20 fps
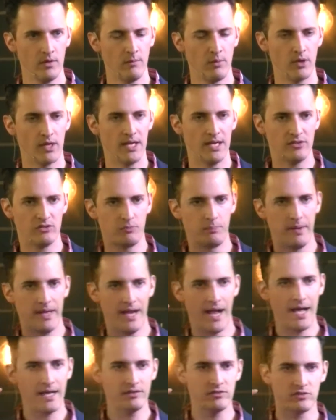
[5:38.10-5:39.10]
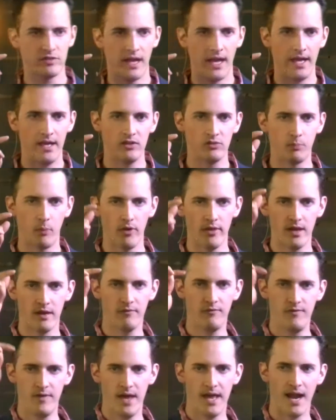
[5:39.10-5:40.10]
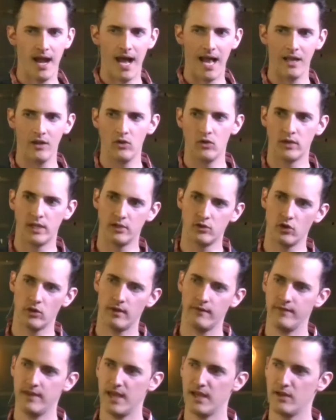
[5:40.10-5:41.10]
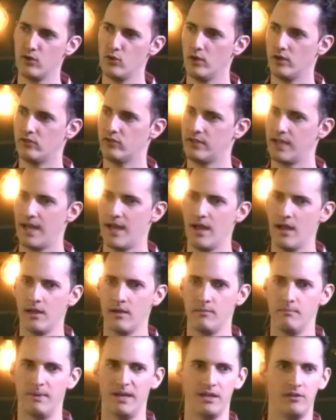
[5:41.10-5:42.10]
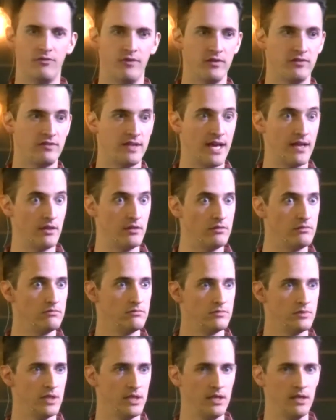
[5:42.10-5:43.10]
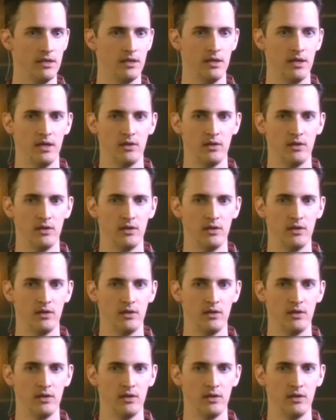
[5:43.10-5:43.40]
Porque la esperanza es poder ver algo que todavía no está manifestado. ¿sí?